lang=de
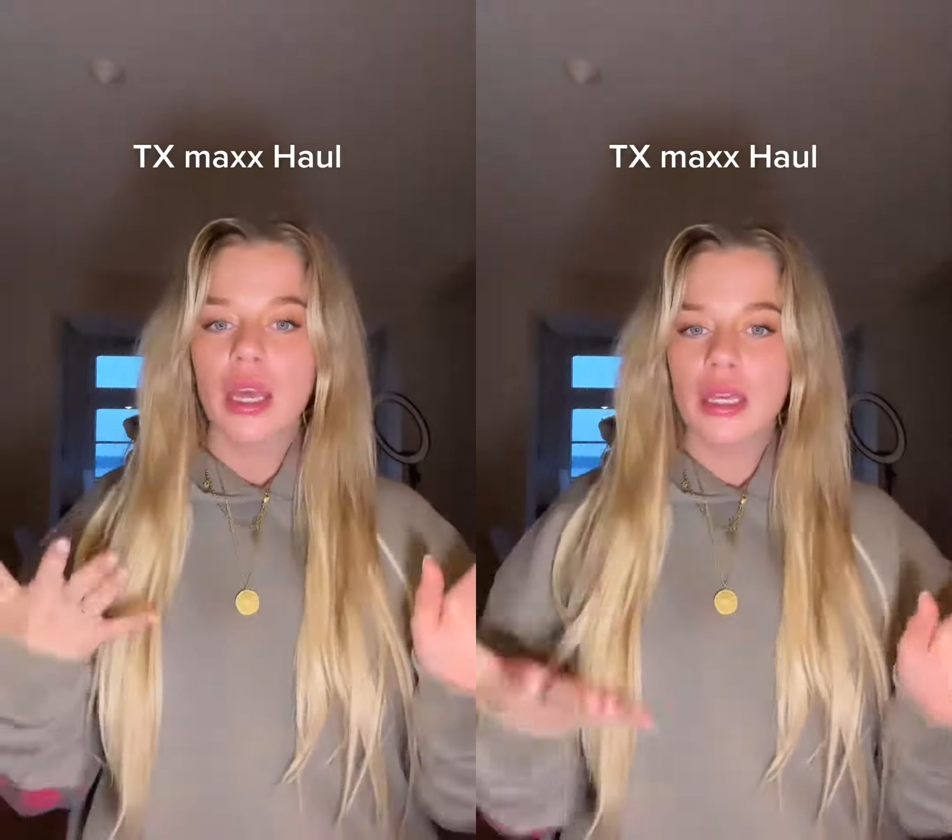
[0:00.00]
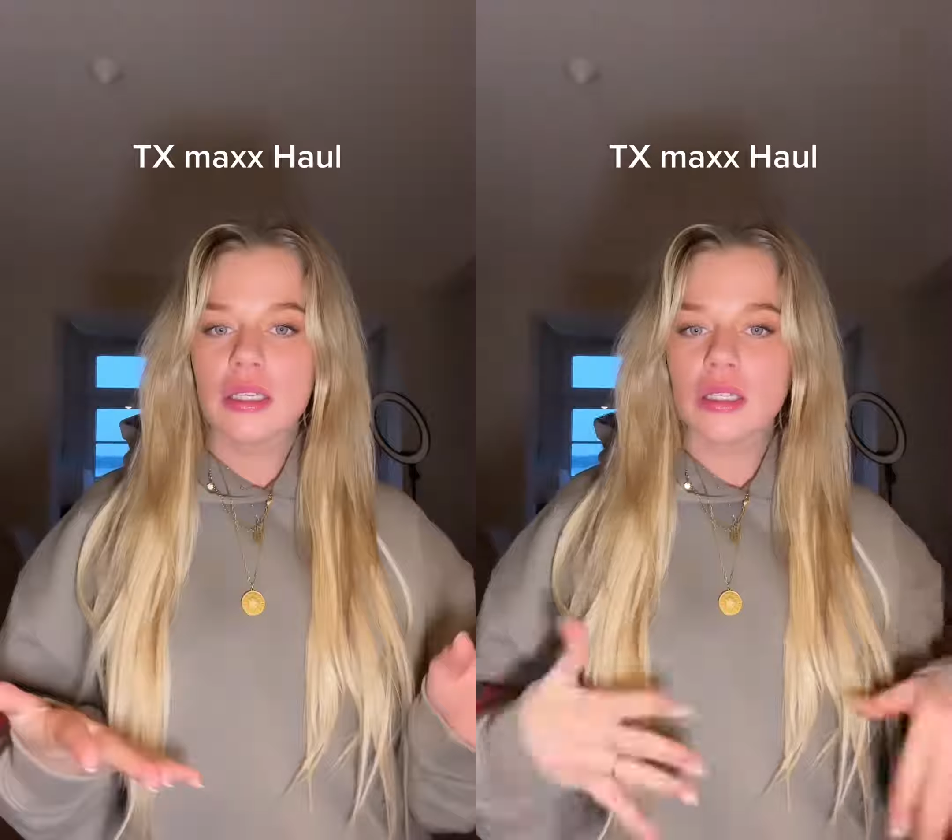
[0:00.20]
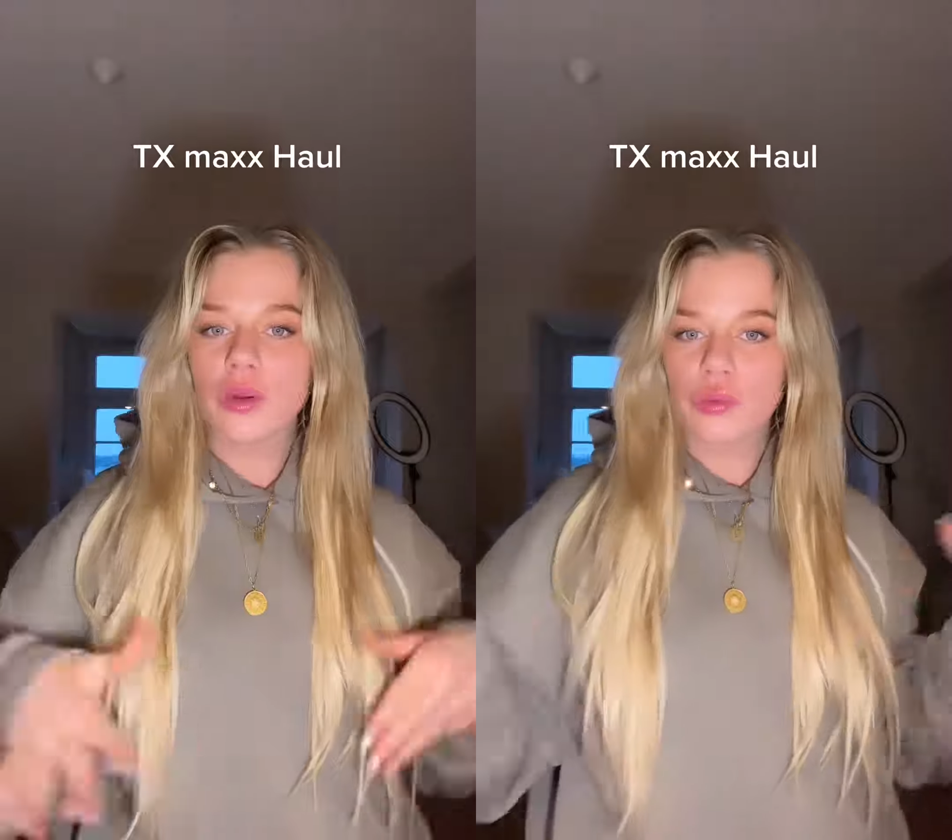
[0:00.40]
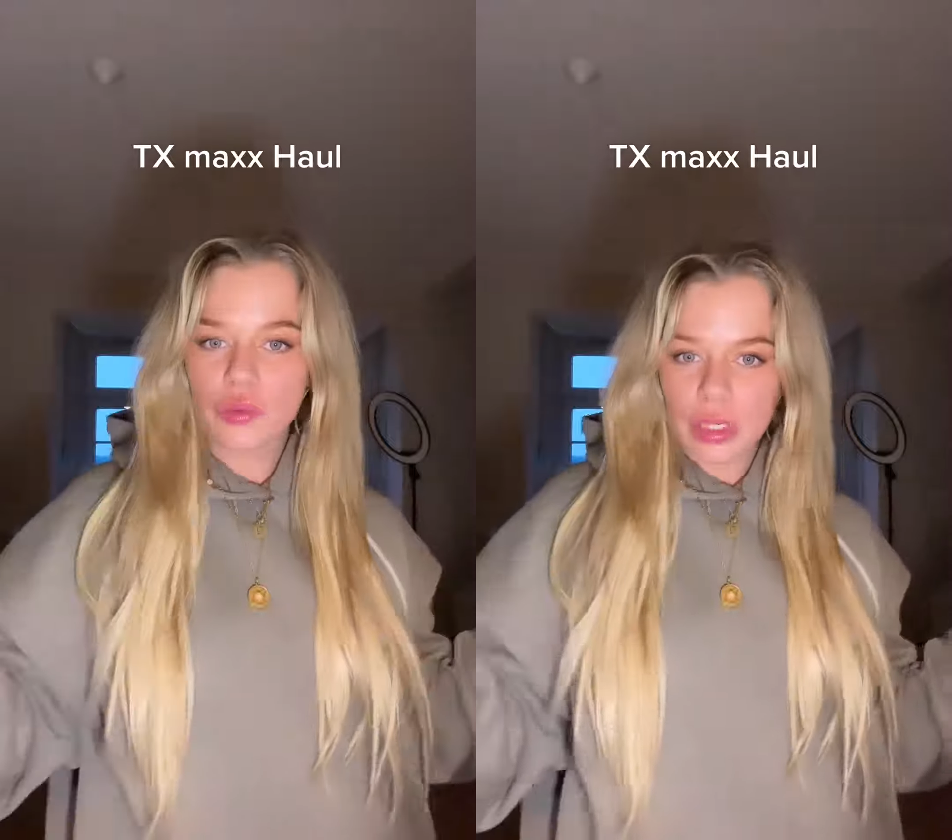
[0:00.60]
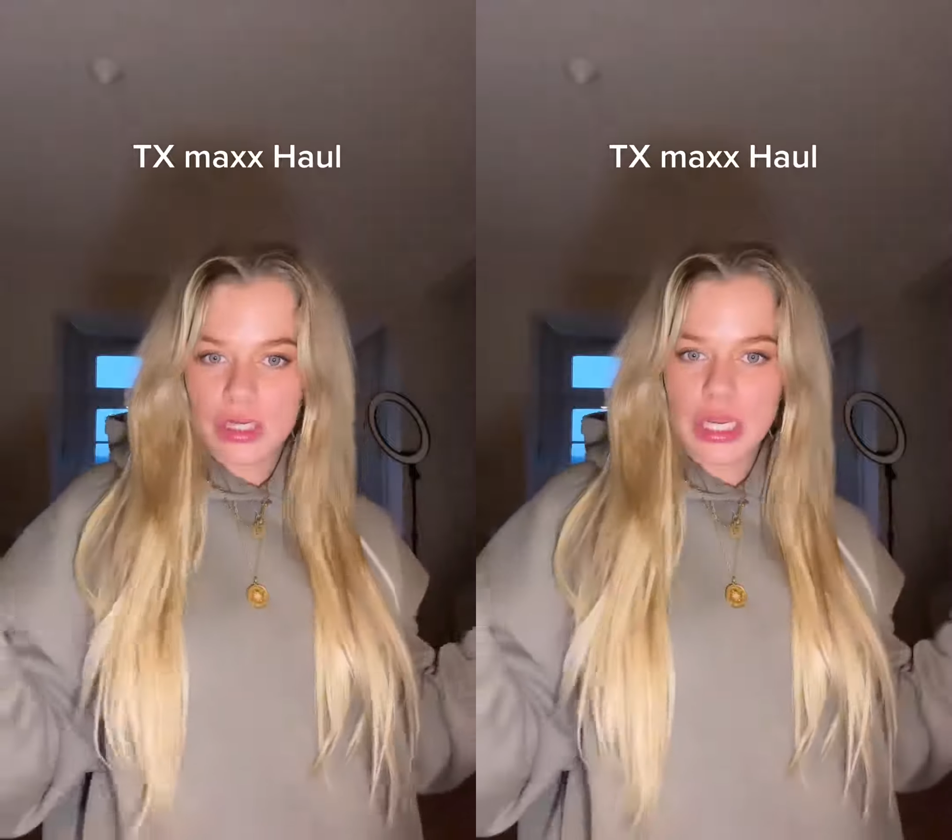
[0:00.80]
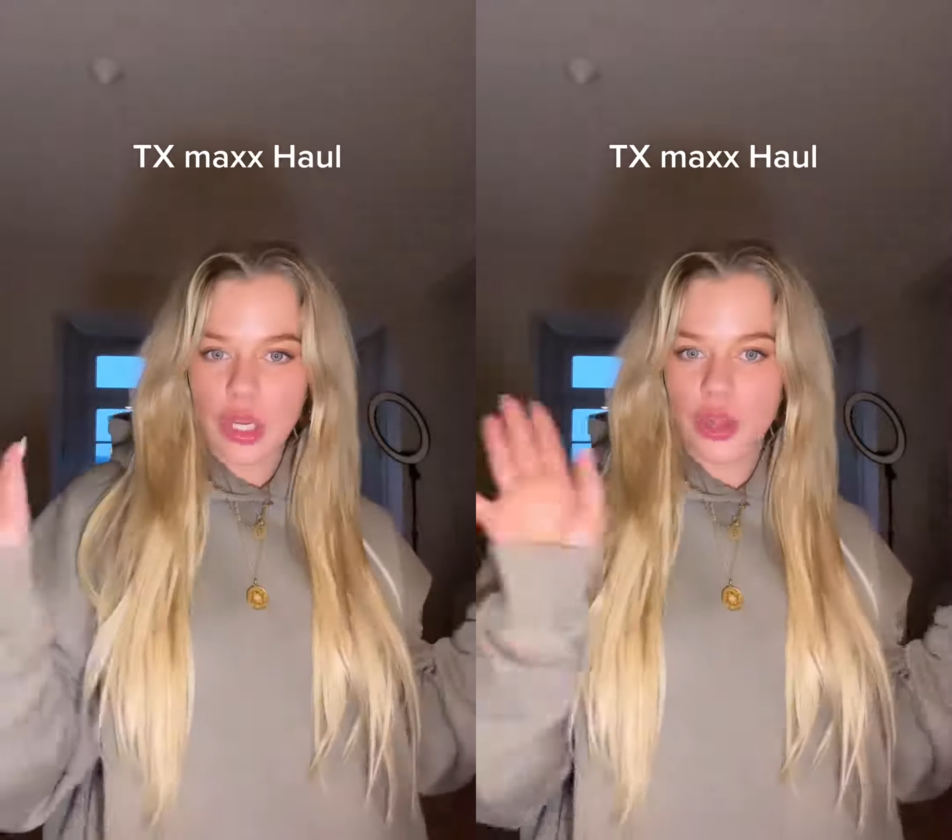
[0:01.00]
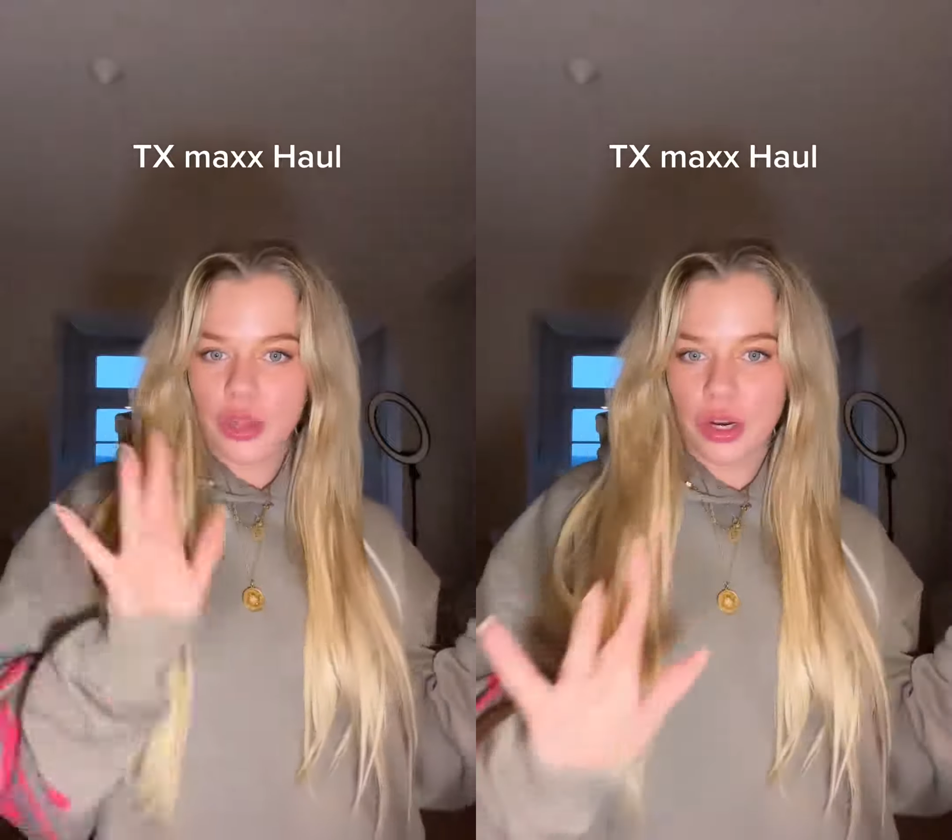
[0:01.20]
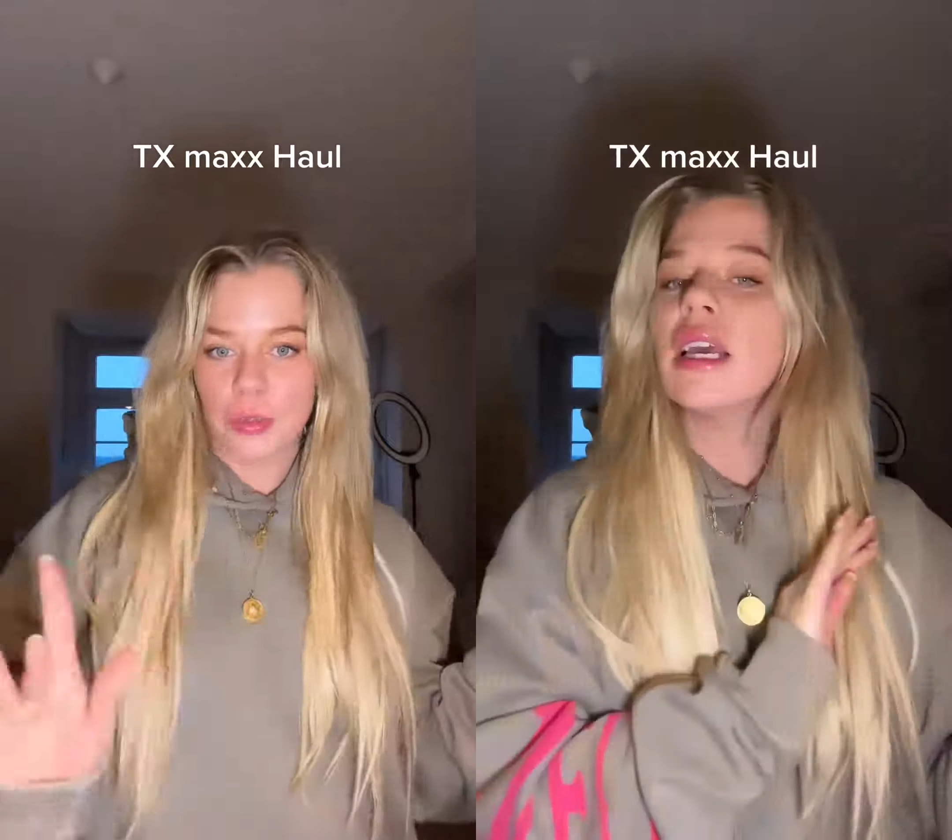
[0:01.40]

ist Retail Therapy.